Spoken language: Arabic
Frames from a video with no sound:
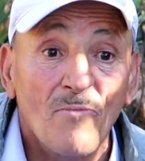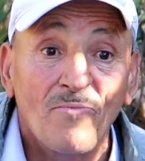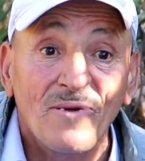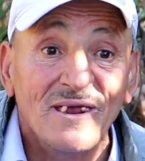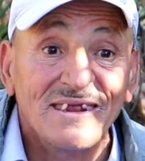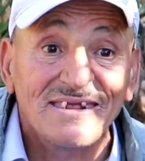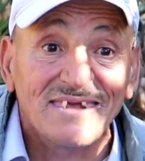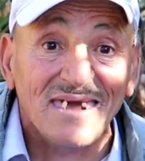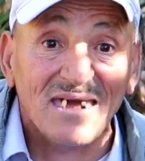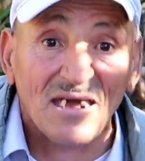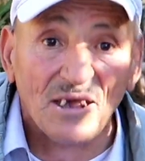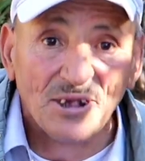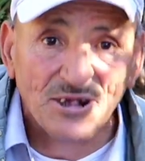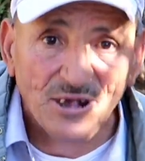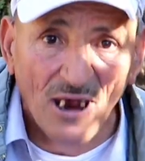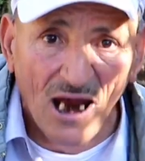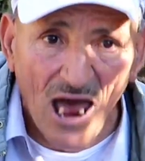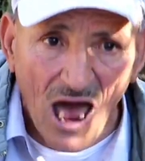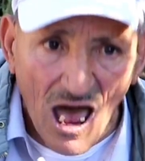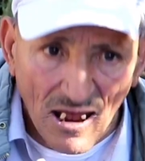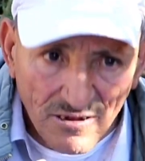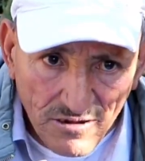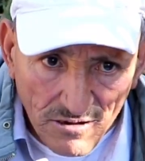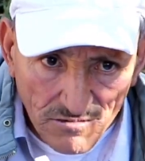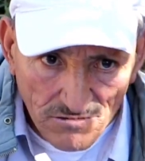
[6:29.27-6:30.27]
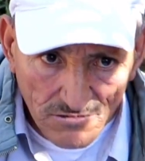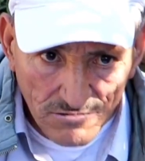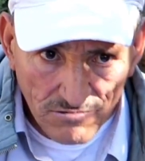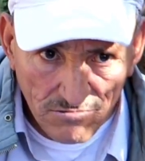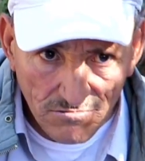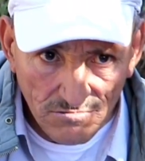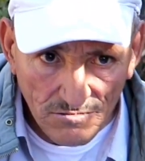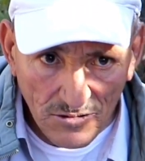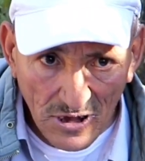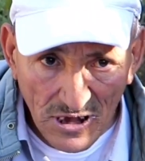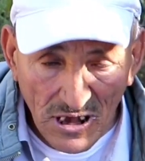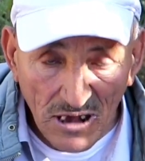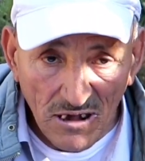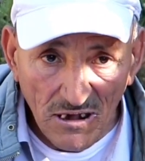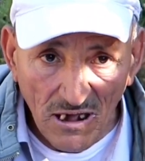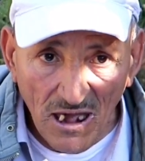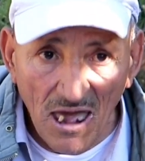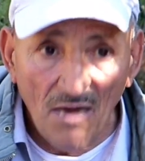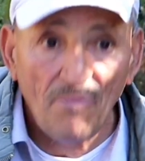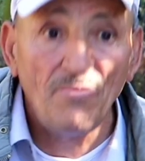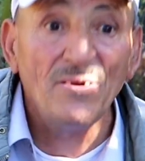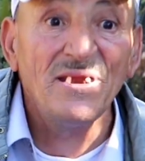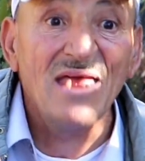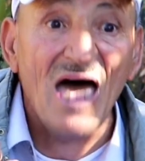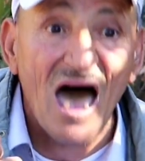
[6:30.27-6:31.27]
بنتي خسرات
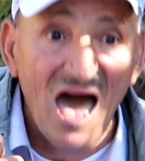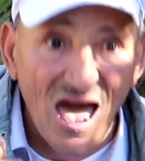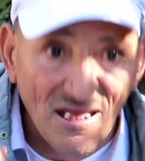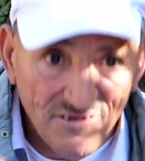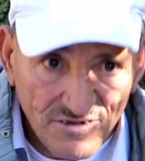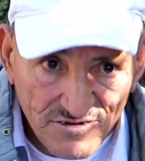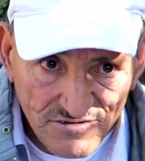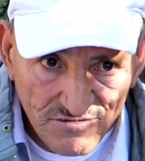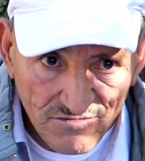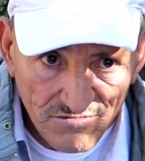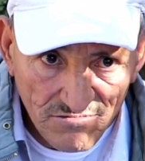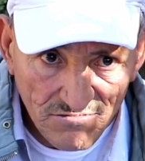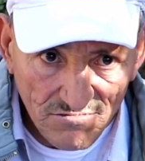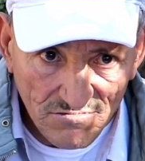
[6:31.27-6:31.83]
هبلات